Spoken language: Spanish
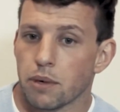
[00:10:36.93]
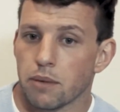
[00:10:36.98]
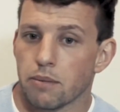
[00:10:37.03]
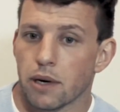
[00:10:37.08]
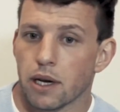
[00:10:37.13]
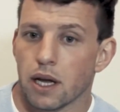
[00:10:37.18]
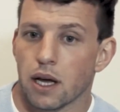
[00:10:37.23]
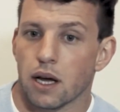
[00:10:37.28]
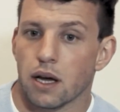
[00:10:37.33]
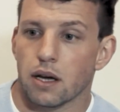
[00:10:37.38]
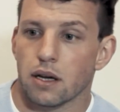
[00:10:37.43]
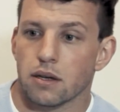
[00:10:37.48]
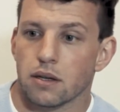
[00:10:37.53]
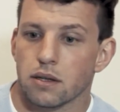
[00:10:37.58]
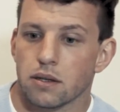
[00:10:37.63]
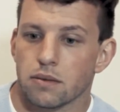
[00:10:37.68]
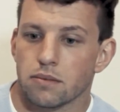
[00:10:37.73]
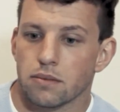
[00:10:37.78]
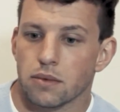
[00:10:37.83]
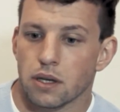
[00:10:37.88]
primera,
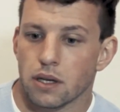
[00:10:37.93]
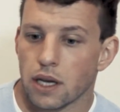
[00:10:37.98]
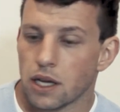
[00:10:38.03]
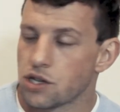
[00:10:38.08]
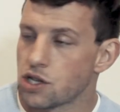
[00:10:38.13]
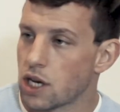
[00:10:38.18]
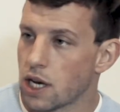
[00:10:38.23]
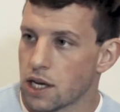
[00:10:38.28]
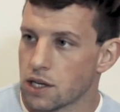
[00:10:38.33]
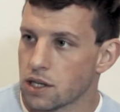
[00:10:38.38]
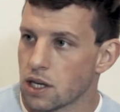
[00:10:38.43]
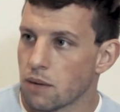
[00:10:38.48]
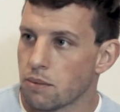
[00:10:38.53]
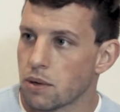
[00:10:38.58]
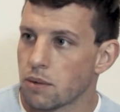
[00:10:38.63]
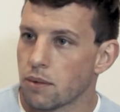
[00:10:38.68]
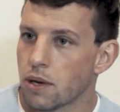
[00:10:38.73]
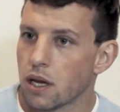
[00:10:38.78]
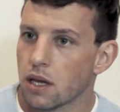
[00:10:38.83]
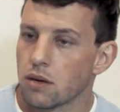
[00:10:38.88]
en Eccellenza, la
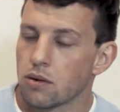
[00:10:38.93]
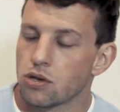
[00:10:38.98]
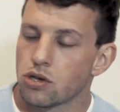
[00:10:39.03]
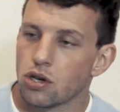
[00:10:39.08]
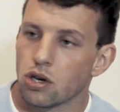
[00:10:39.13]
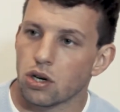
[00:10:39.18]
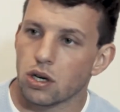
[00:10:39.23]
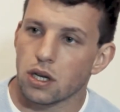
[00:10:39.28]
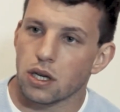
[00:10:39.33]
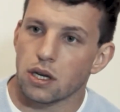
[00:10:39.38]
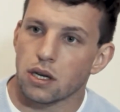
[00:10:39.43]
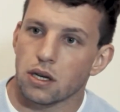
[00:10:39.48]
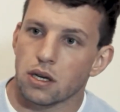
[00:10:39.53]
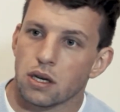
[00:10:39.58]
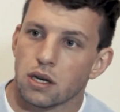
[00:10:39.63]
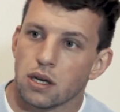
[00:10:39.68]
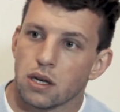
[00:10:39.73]
primera división, y,